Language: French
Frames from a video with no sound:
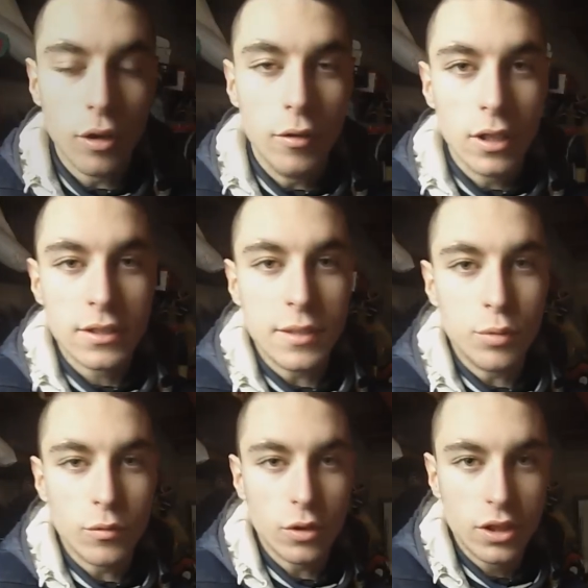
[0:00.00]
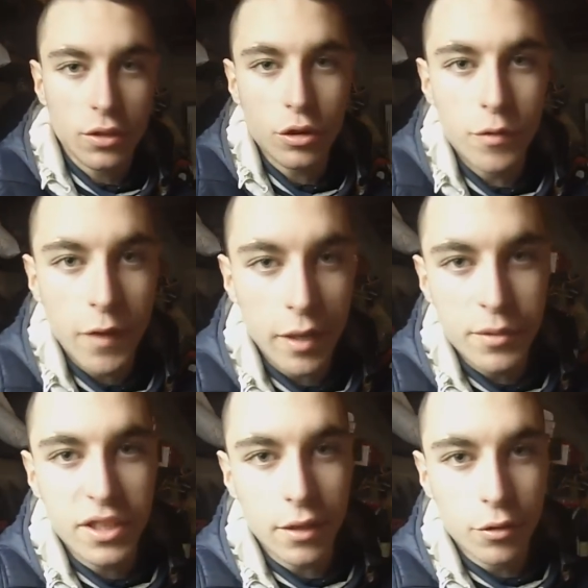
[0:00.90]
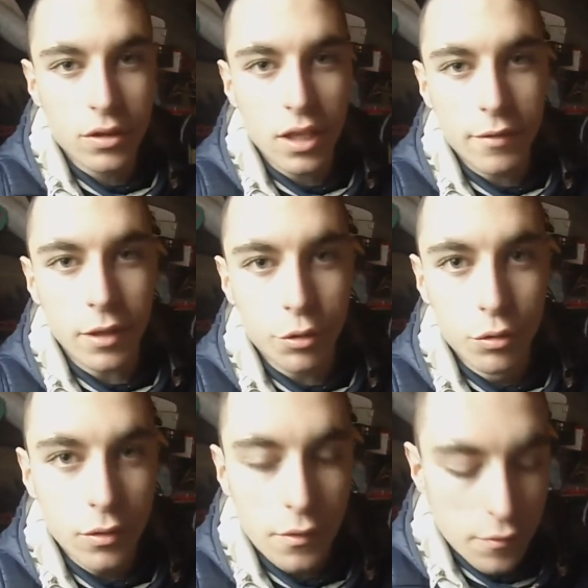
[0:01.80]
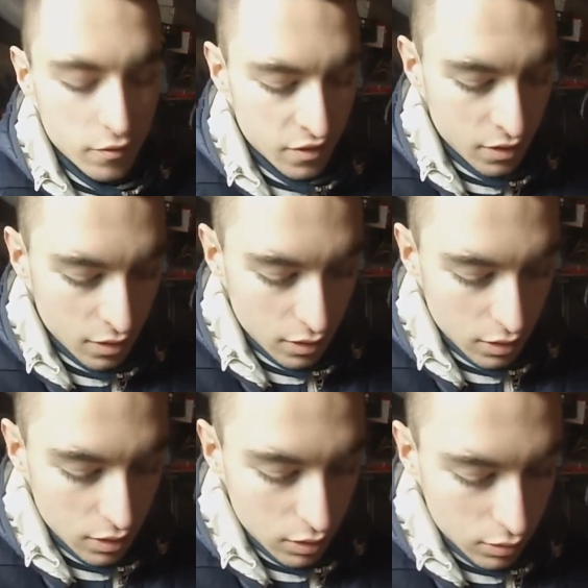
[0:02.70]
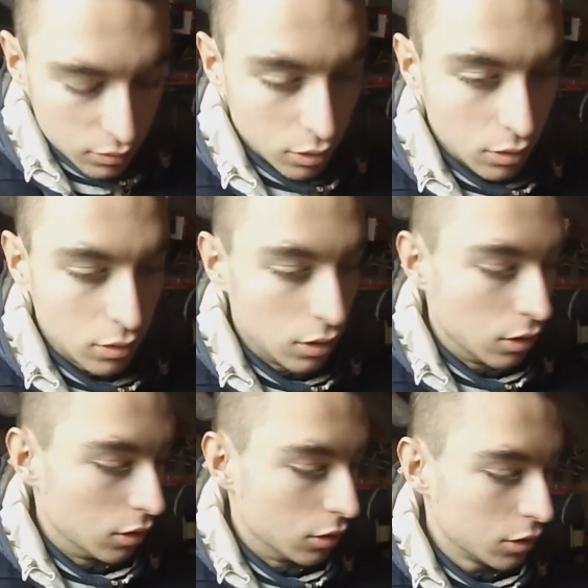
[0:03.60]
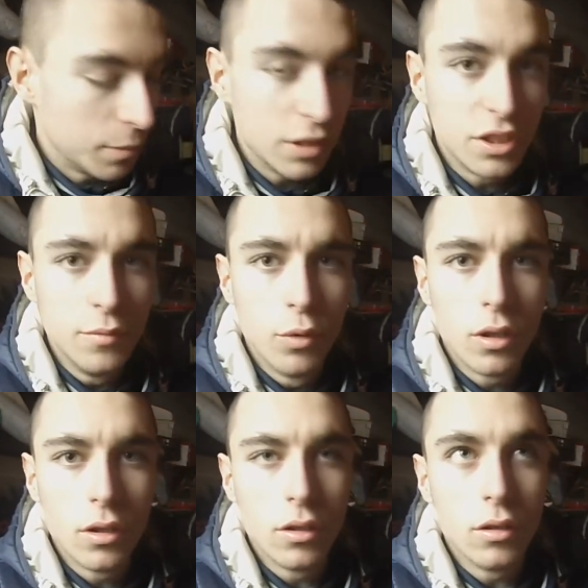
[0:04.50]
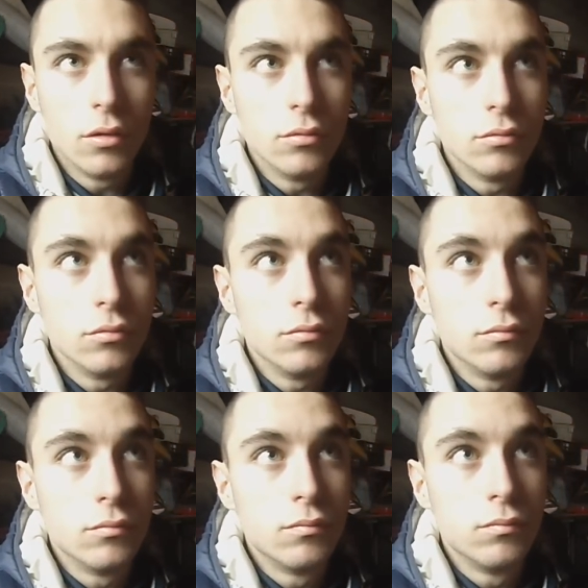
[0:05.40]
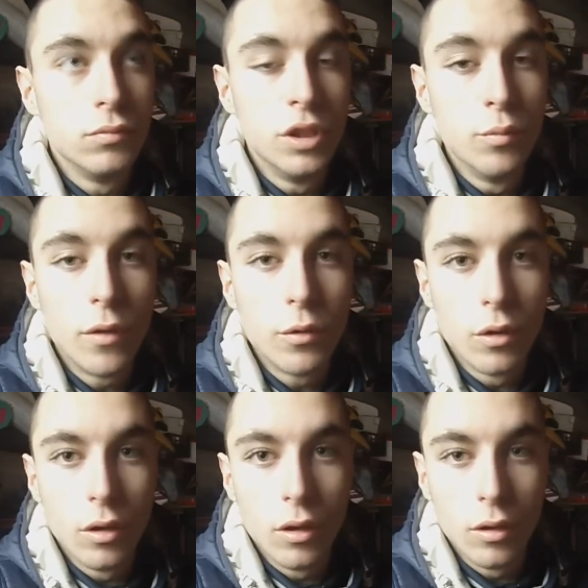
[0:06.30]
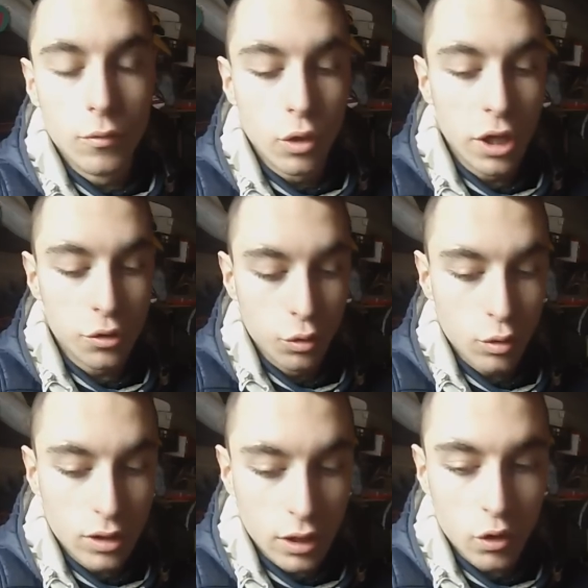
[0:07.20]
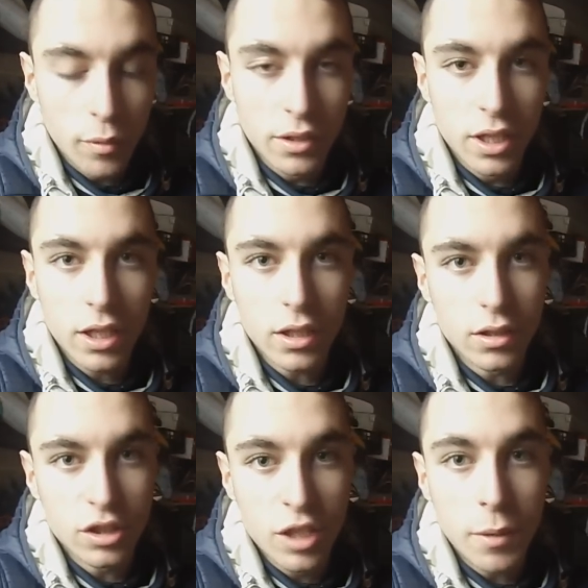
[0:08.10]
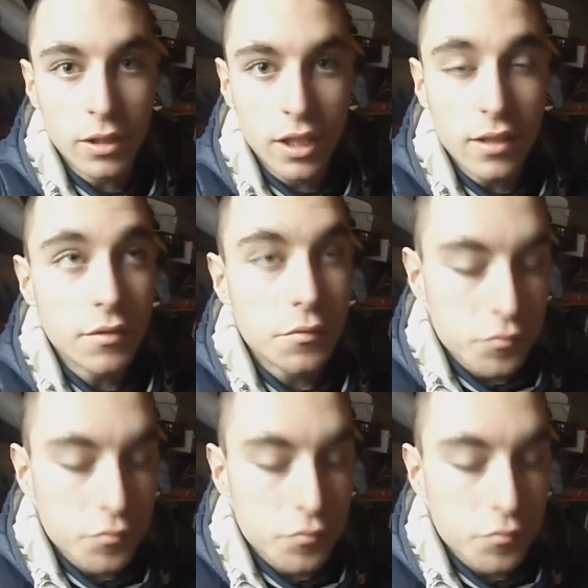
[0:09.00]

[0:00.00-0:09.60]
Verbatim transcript: euh, voilà, c'était pour vous dire que je vais faire une petite annonce, la FAQ. Donc, euh, je sais pas, dites-moi euh, dites-moi vos, vos, questions quoi dans les commentaires et je les prendrai.